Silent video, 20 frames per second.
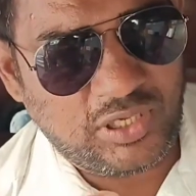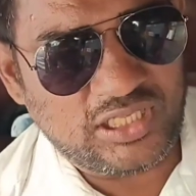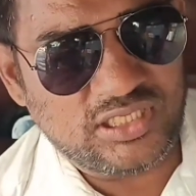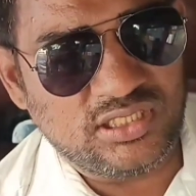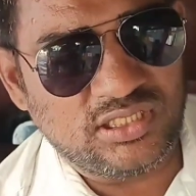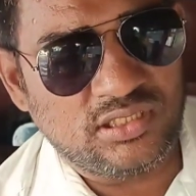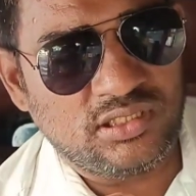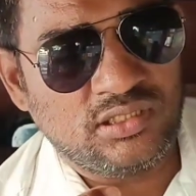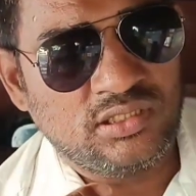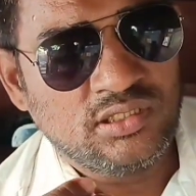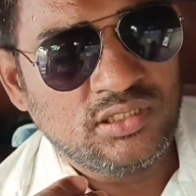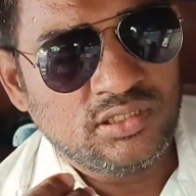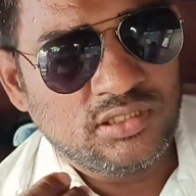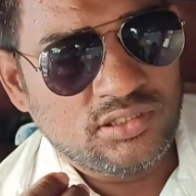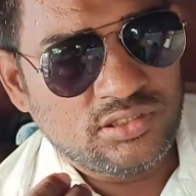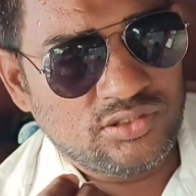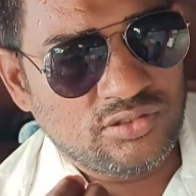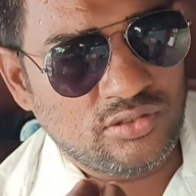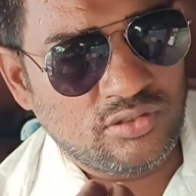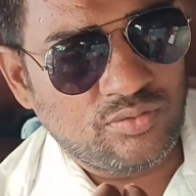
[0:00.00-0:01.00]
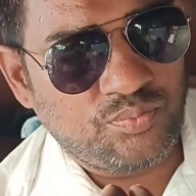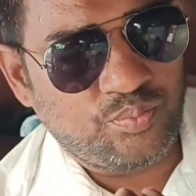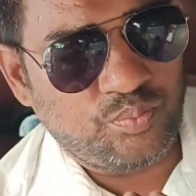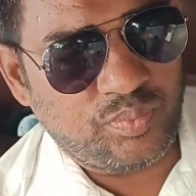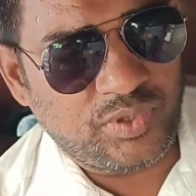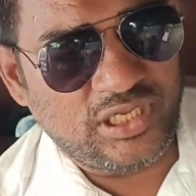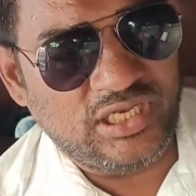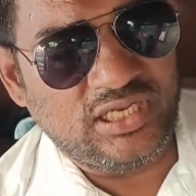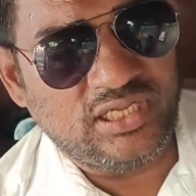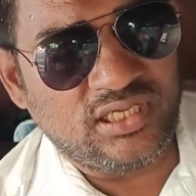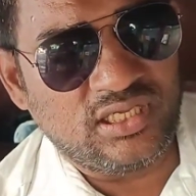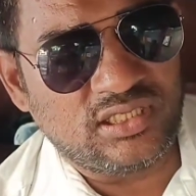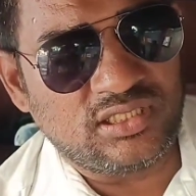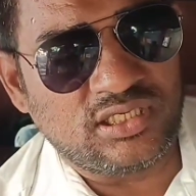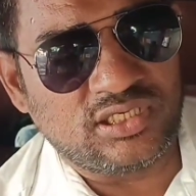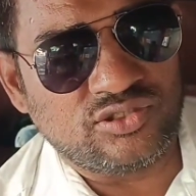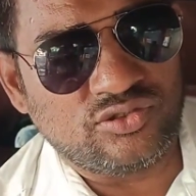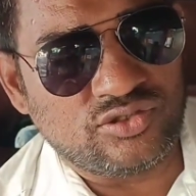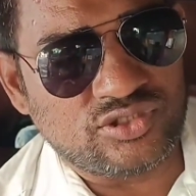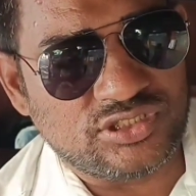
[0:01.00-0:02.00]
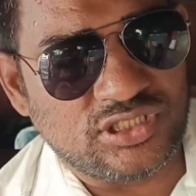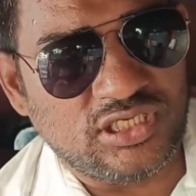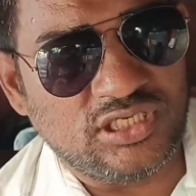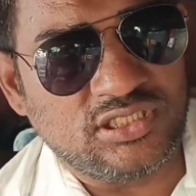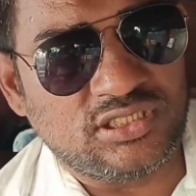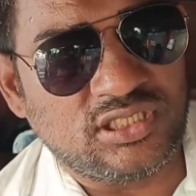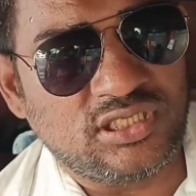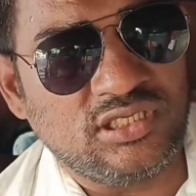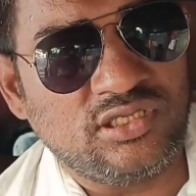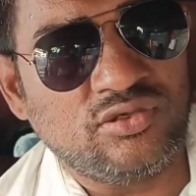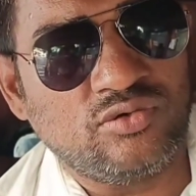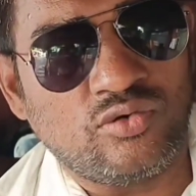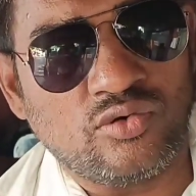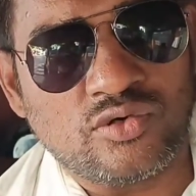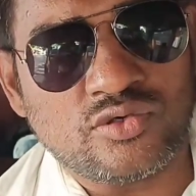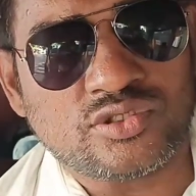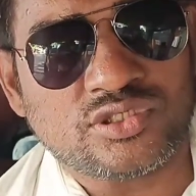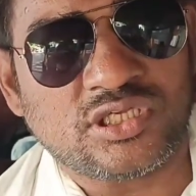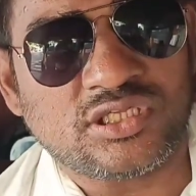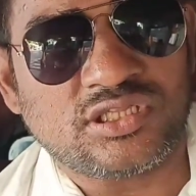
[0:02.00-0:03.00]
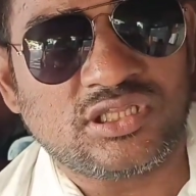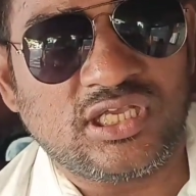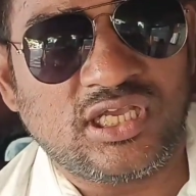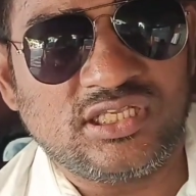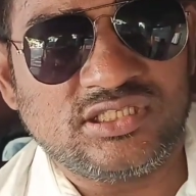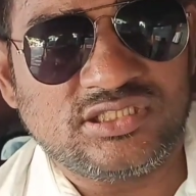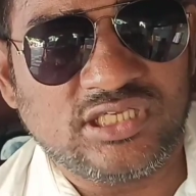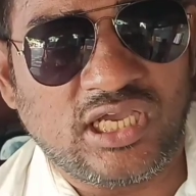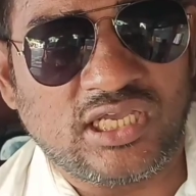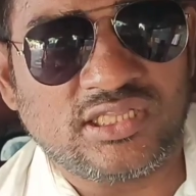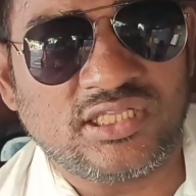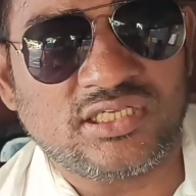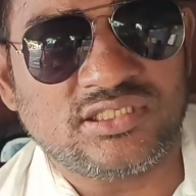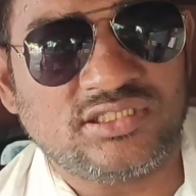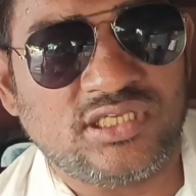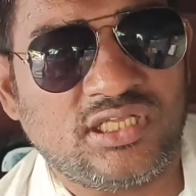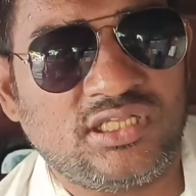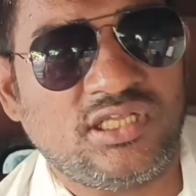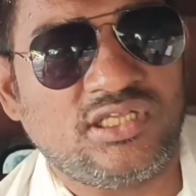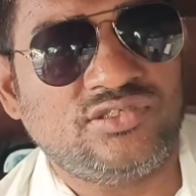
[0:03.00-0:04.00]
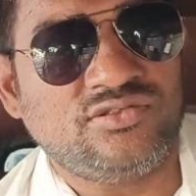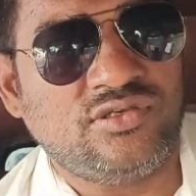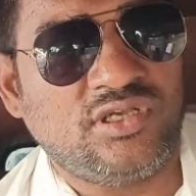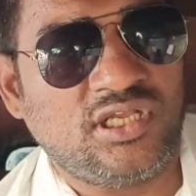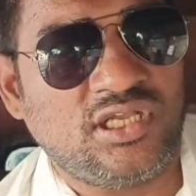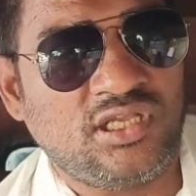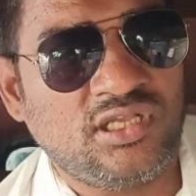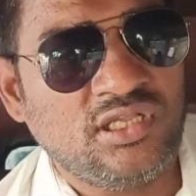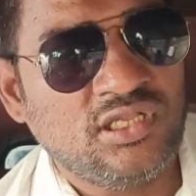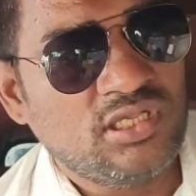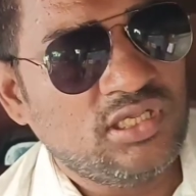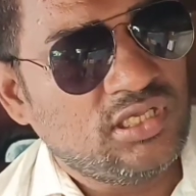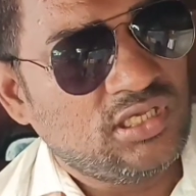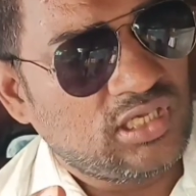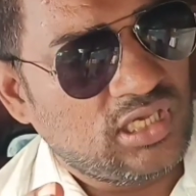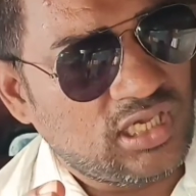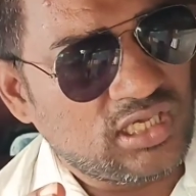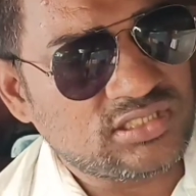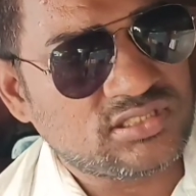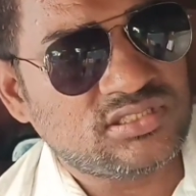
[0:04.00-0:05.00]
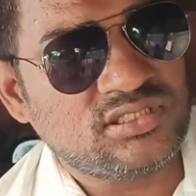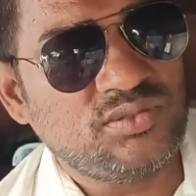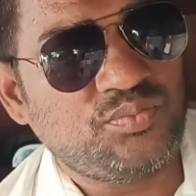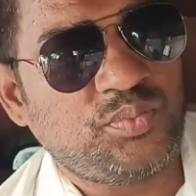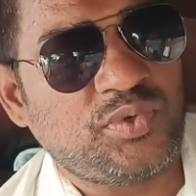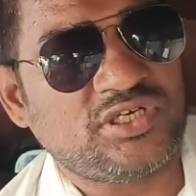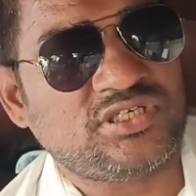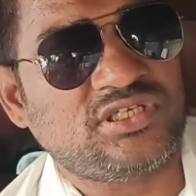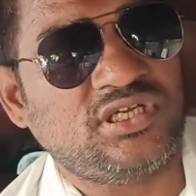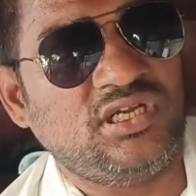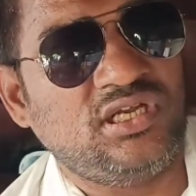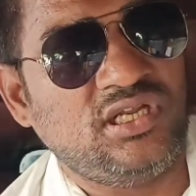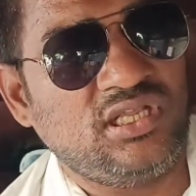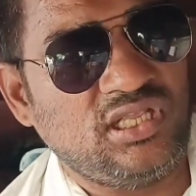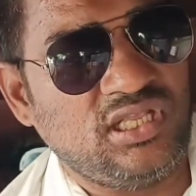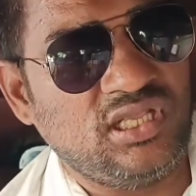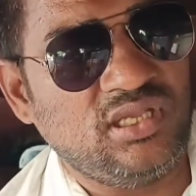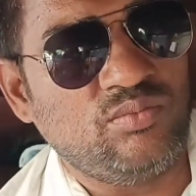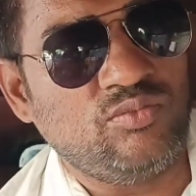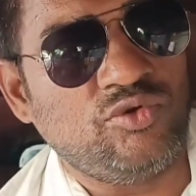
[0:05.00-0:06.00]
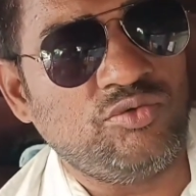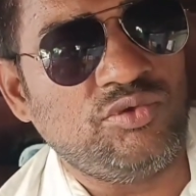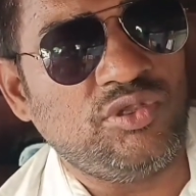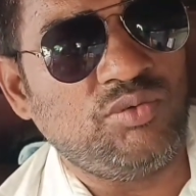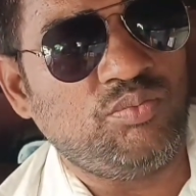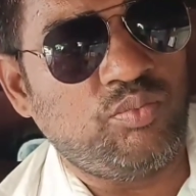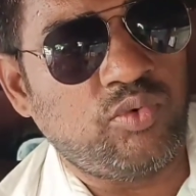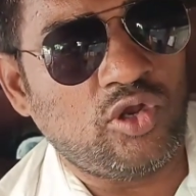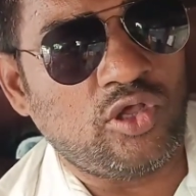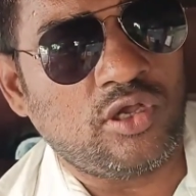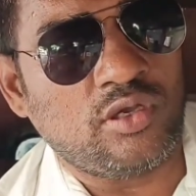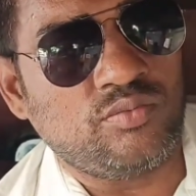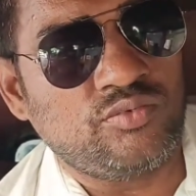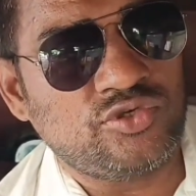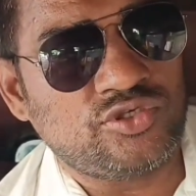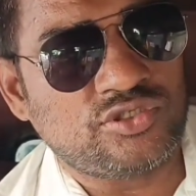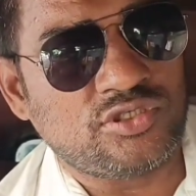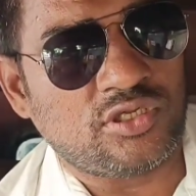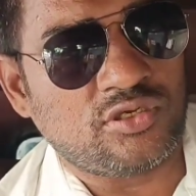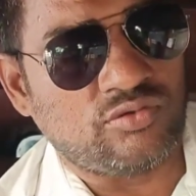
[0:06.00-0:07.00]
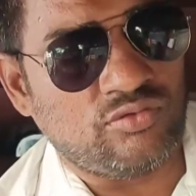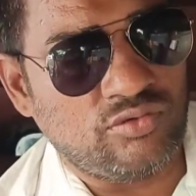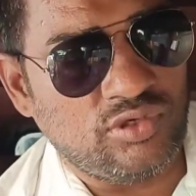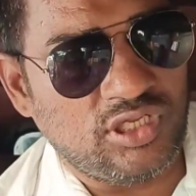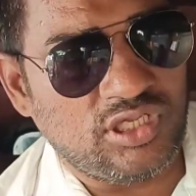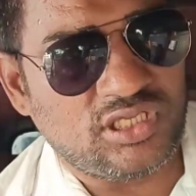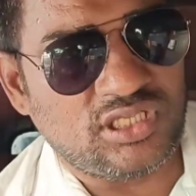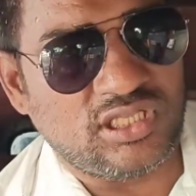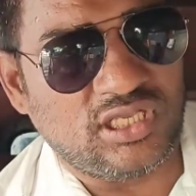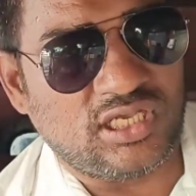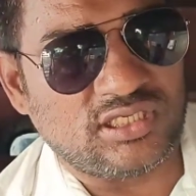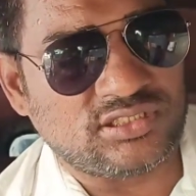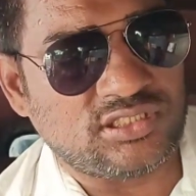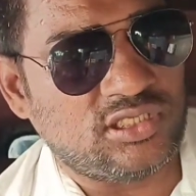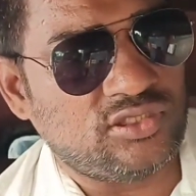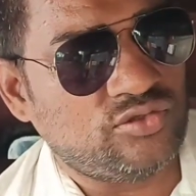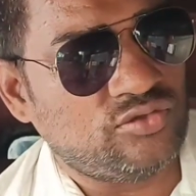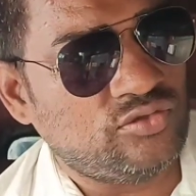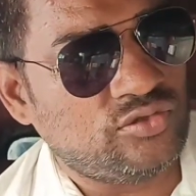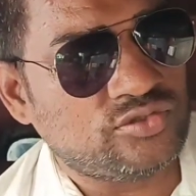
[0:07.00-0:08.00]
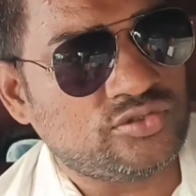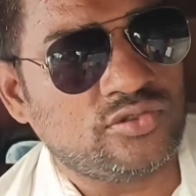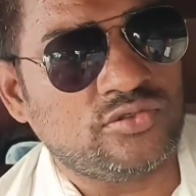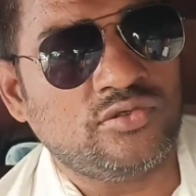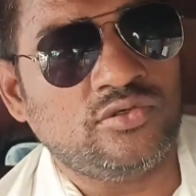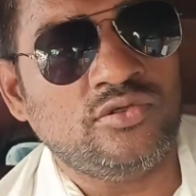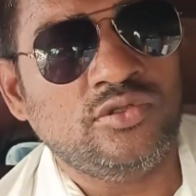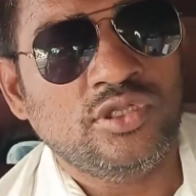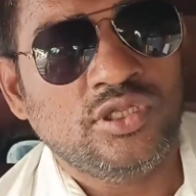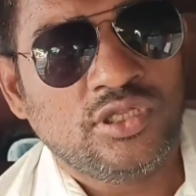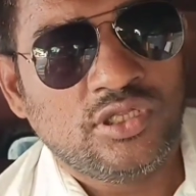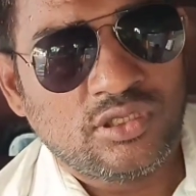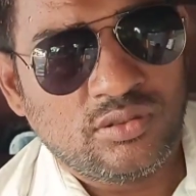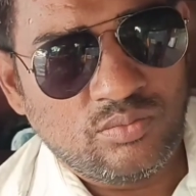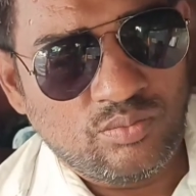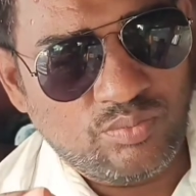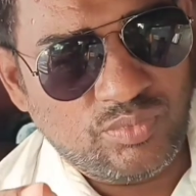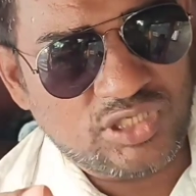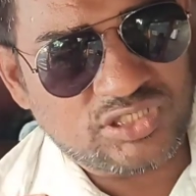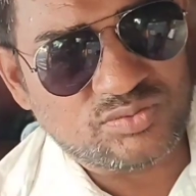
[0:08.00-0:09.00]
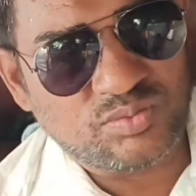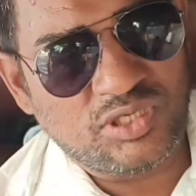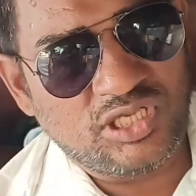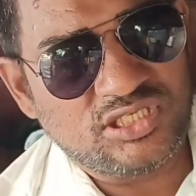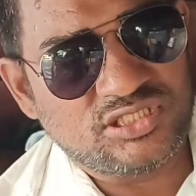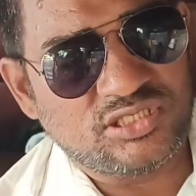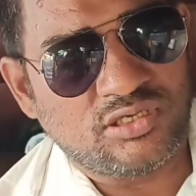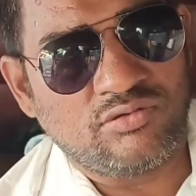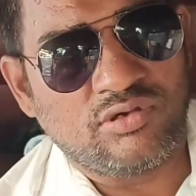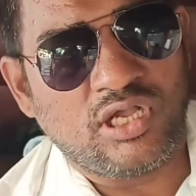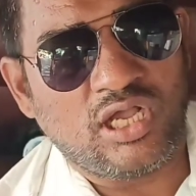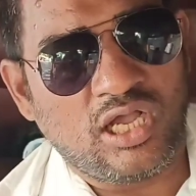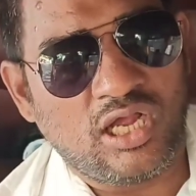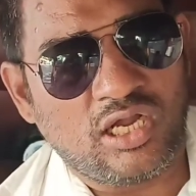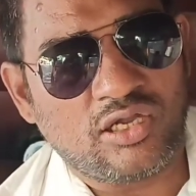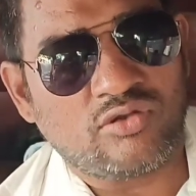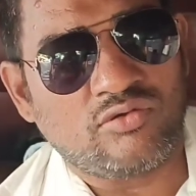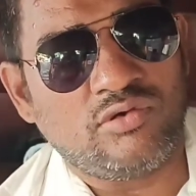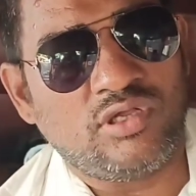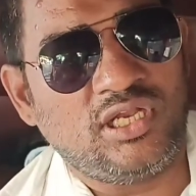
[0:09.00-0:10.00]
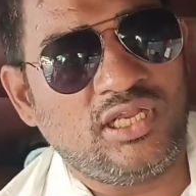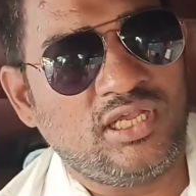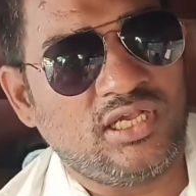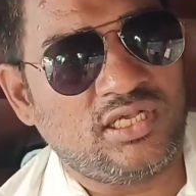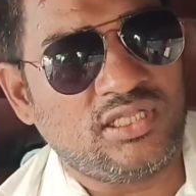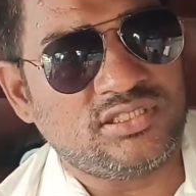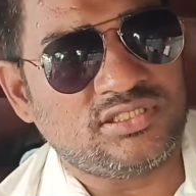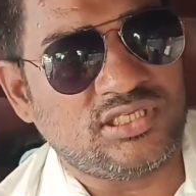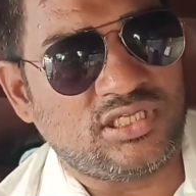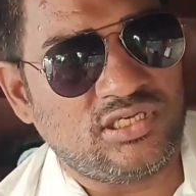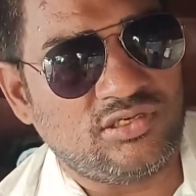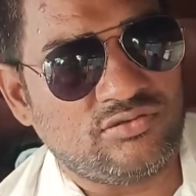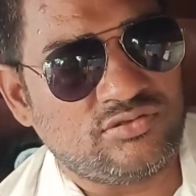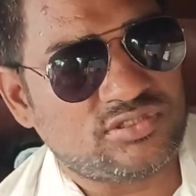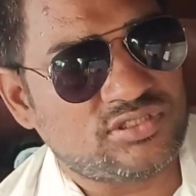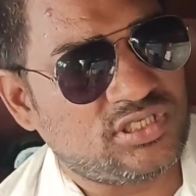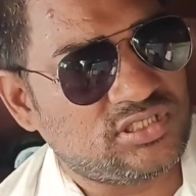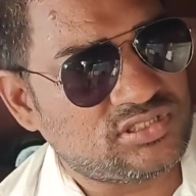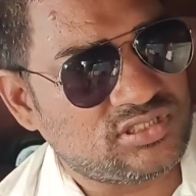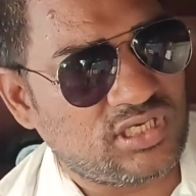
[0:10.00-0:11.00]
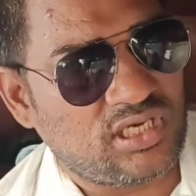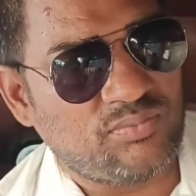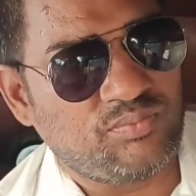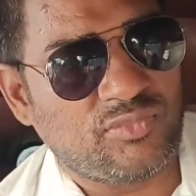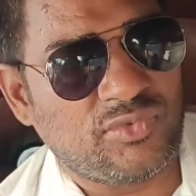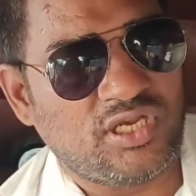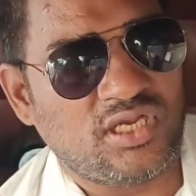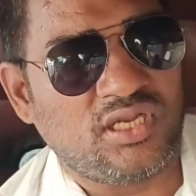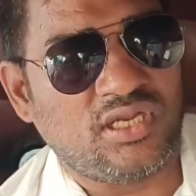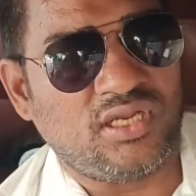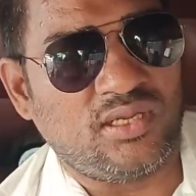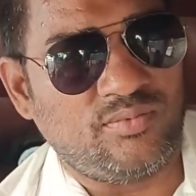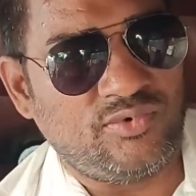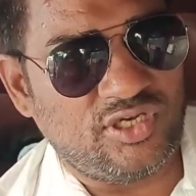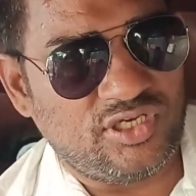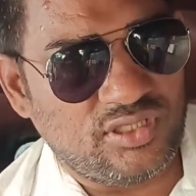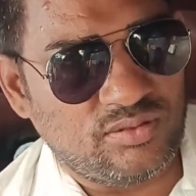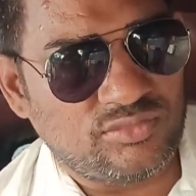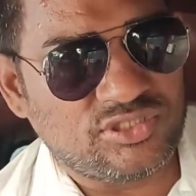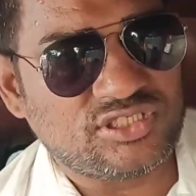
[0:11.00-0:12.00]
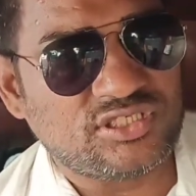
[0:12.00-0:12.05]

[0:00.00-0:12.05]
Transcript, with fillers: पाजी जो पहली गदर जो चली थी हो सकता है ज़्यादा से ज़्यादा जो है 80 परसेंट ये मूवी ब्लॉक बूस्टर होने की आशा है तो दोस्तों बस मैं ये चाहूँगा ऑटो वाले अंकल चैनल को सब्सक्राइब करना ना भूलें